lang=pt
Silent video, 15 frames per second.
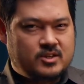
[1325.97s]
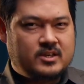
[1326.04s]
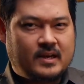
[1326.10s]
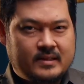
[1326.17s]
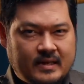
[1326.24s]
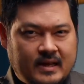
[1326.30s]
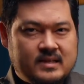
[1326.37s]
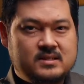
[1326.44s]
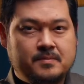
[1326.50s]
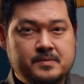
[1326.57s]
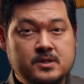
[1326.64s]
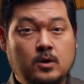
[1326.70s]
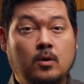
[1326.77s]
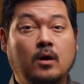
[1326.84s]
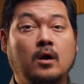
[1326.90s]
de análise
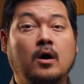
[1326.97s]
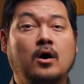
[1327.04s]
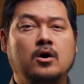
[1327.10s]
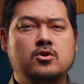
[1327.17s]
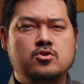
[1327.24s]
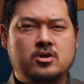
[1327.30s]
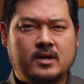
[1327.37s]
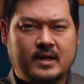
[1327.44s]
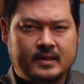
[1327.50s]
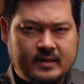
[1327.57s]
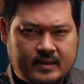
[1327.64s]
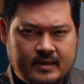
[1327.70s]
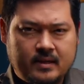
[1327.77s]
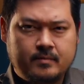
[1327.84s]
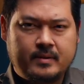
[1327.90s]
psicológica
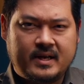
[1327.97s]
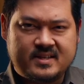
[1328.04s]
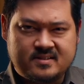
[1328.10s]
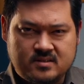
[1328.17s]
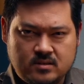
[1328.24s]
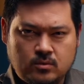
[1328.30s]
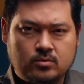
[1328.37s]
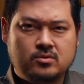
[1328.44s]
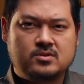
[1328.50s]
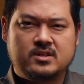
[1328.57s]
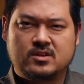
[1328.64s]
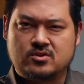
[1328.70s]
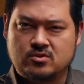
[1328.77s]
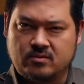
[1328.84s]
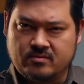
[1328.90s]
daquele Brasil dos
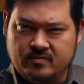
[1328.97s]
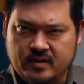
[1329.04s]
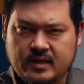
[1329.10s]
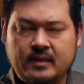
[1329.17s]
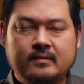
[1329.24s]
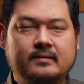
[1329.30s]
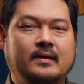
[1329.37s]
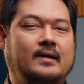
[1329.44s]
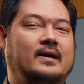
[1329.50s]
anos 90,